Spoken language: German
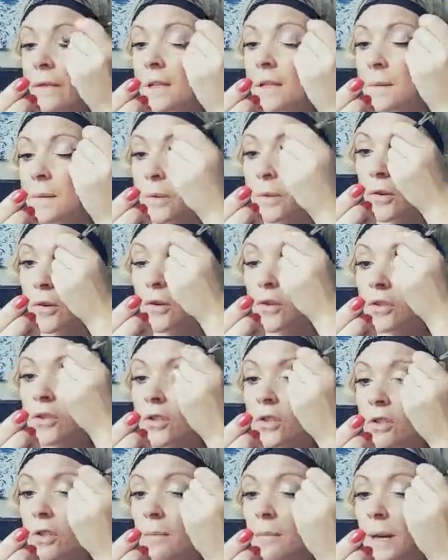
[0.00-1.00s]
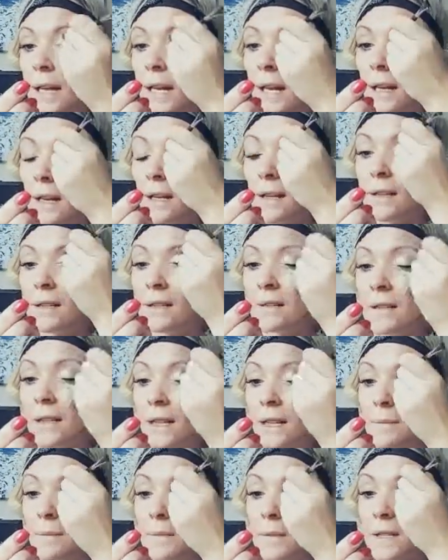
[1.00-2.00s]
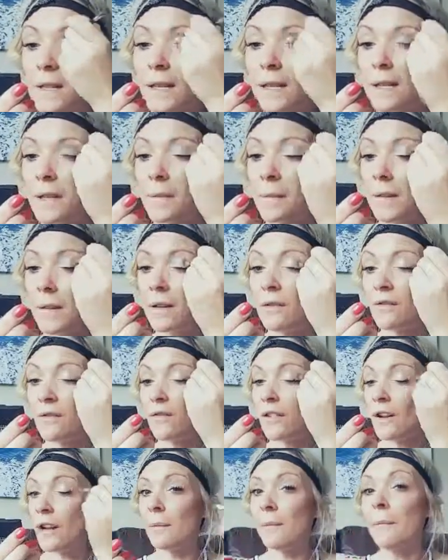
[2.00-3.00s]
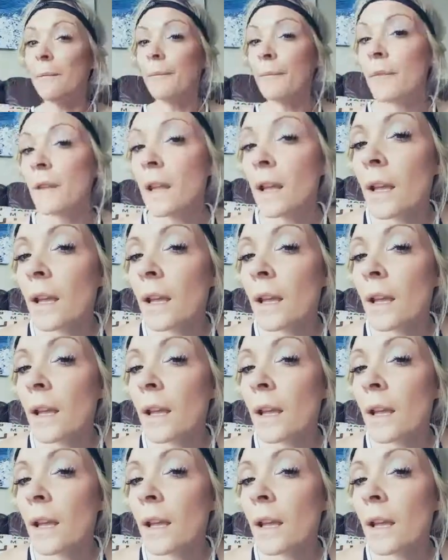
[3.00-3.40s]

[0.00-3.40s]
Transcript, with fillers: die Splurge schimmern alle, also da gibt es keine matten Farben.